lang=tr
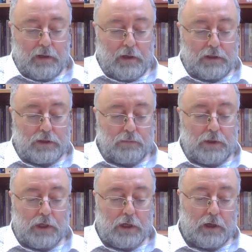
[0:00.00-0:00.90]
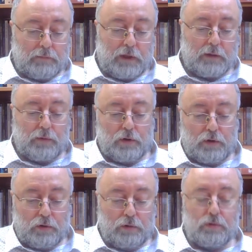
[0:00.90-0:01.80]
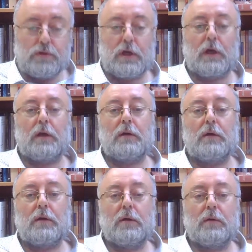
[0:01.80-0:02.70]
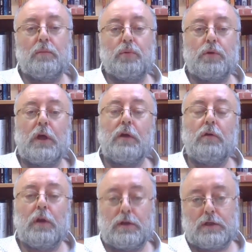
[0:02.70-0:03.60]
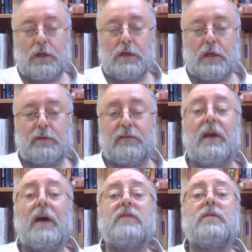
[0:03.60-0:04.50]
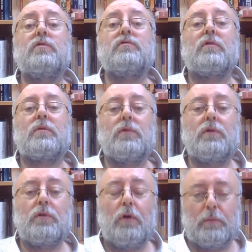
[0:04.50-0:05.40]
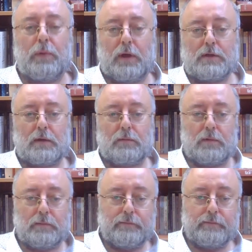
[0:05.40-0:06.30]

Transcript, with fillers: E şimdi rakamlar böyle olunca buradan yola çıkacak siyasi bir sorumluluk olmayacak mı?